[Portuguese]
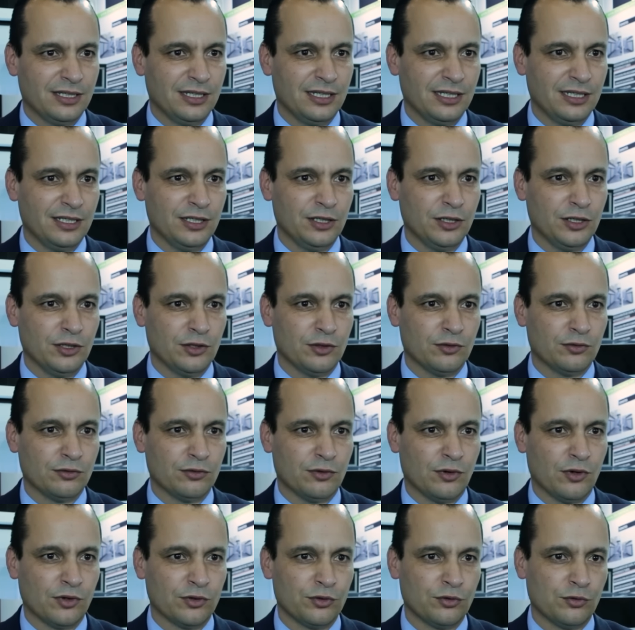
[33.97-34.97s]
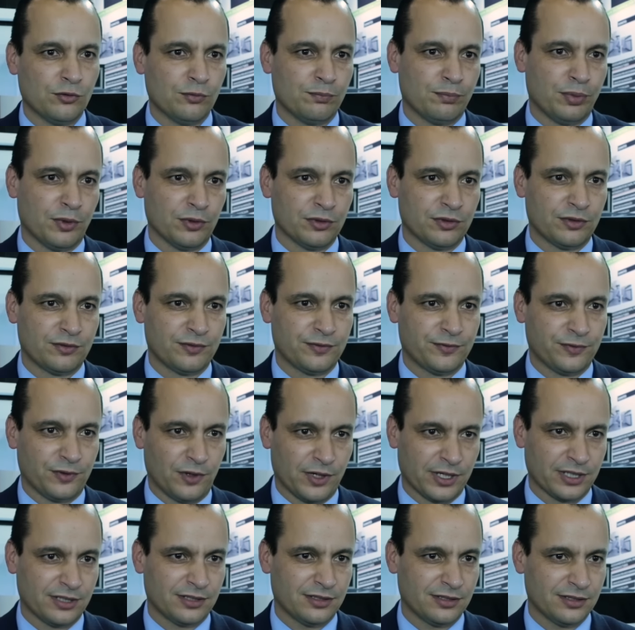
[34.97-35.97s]
e onde o ponto
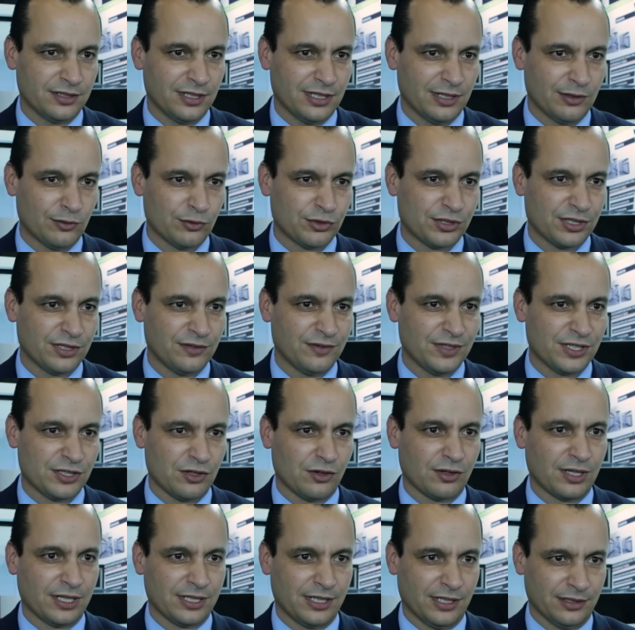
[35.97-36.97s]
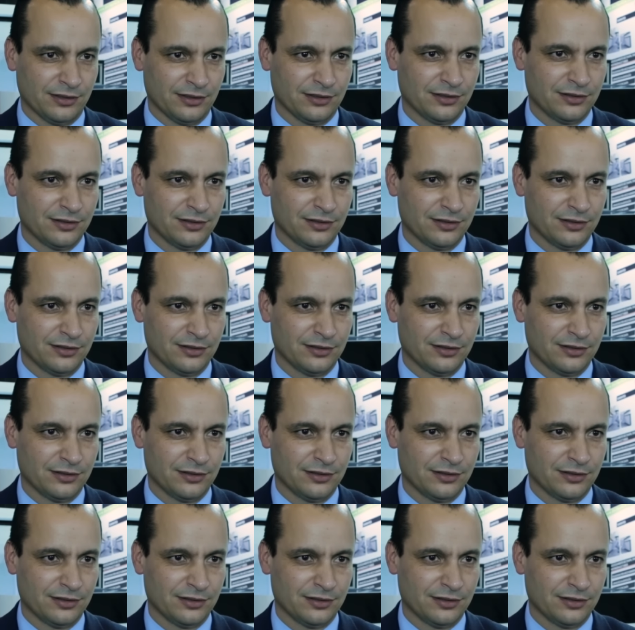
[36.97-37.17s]
forte é o serviço ao cliente.